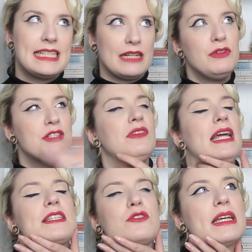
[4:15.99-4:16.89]
dann wird es
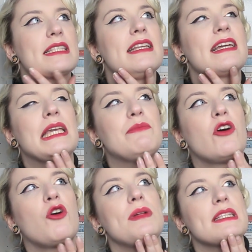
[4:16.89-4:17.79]
vielleicht sogar Sinn ergeben,
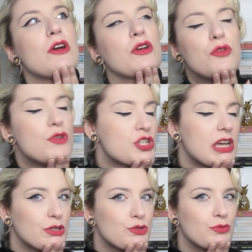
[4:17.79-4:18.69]
warum man sie noch in den
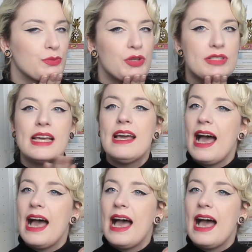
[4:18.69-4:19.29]
Kühlschrank tun muss.